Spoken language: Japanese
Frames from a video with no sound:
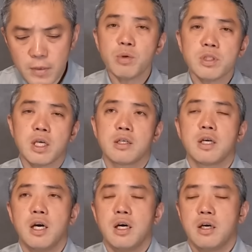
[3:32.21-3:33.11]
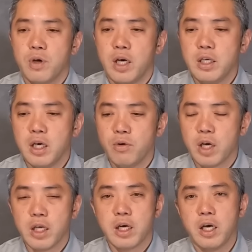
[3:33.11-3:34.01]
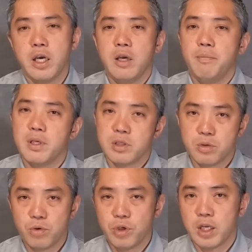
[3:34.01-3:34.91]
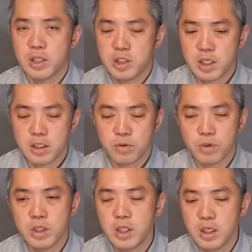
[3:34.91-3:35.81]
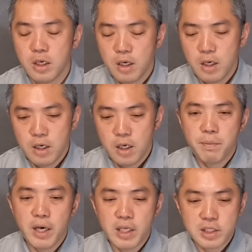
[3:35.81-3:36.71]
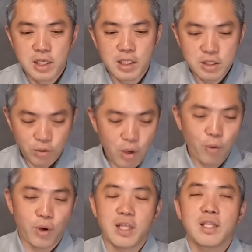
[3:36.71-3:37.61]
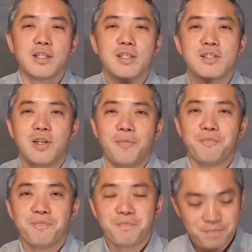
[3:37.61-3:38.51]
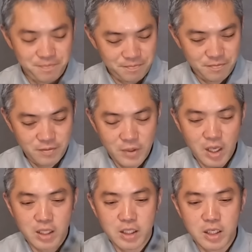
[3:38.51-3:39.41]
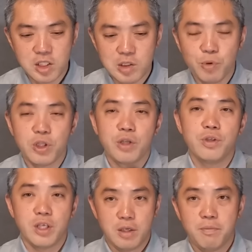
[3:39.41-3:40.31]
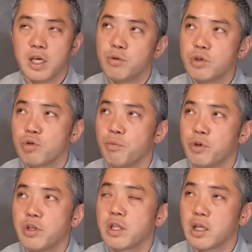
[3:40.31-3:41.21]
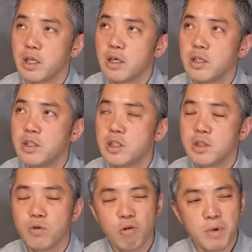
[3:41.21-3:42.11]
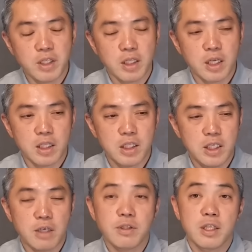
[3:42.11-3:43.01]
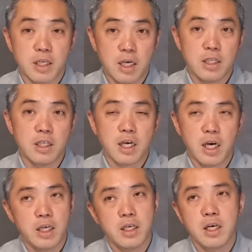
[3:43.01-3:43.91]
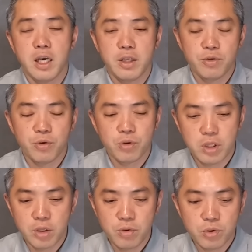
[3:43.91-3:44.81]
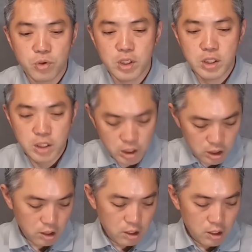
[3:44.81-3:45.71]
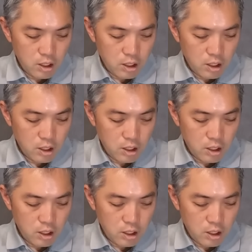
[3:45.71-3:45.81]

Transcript: 生徒さんがアイアンを買い替えますという話になった時に前使ってたのがこれだったんですってで、新しいモデルに、タイトリストのモデルだったかな、150だったか T100 だったかに買い替えるよっていう時に、